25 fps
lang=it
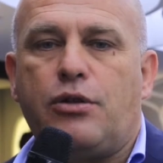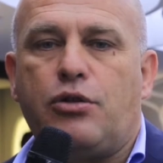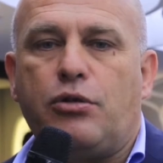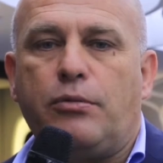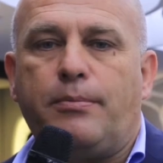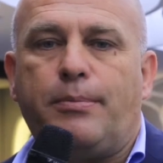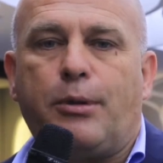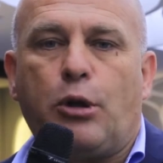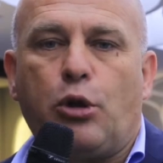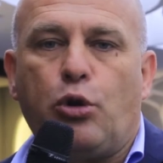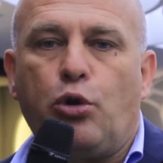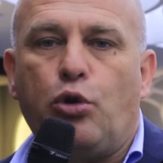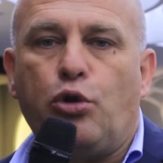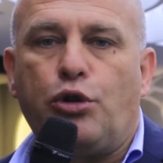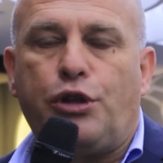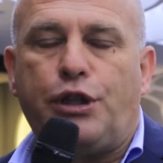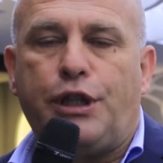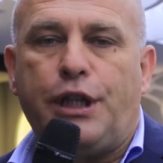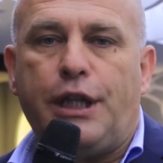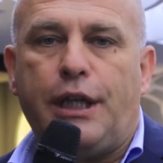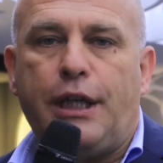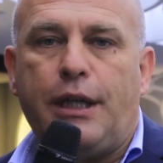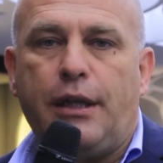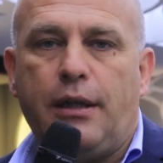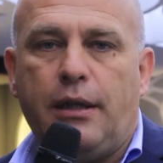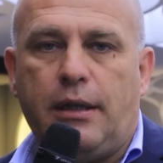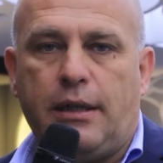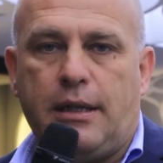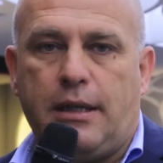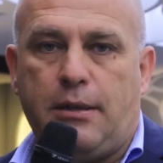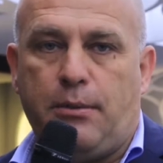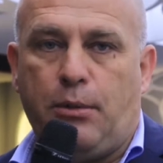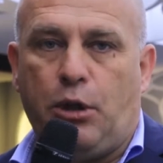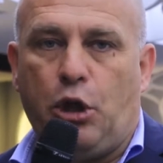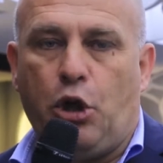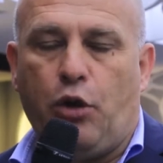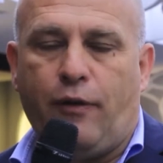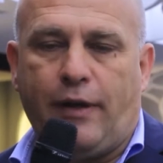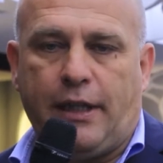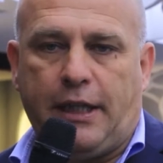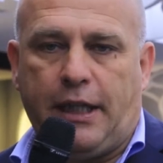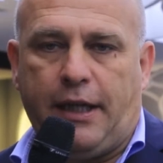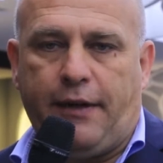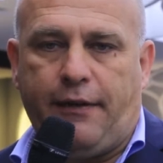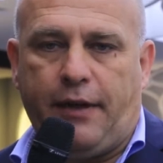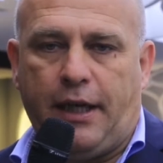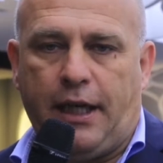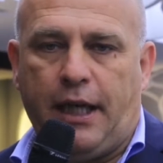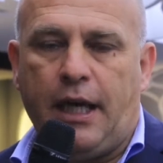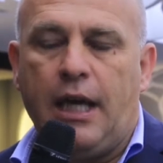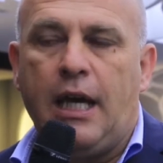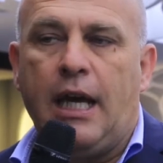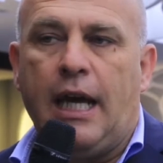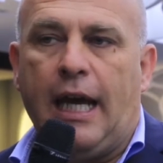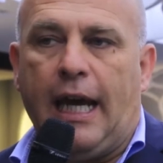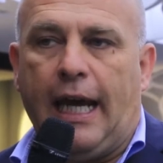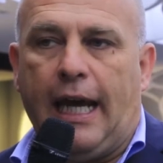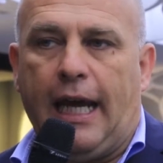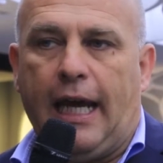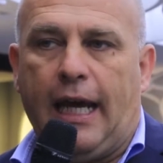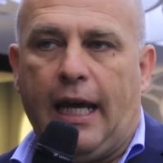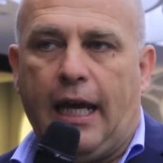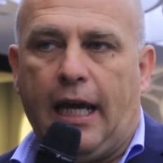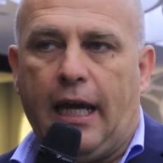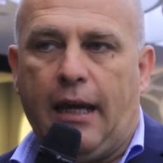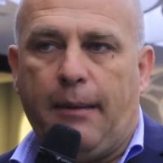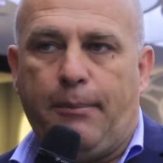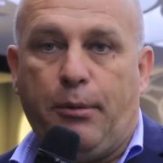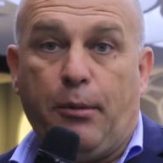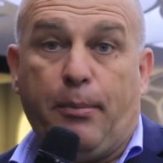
su prodotti eh, innovativi e eh,